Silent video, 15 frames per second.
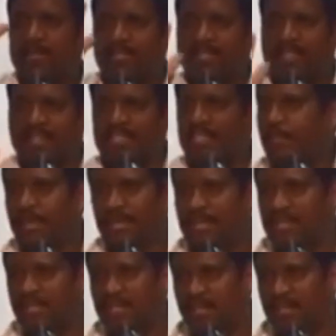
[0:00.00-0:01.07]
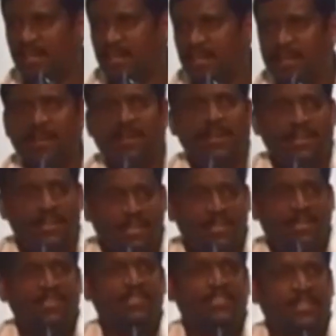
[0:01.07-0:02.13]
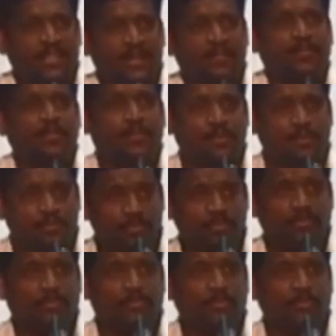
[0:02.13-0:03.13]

பயன்படுத்துங்க சமையலுக்கு கிட்னி சரியாக போகும்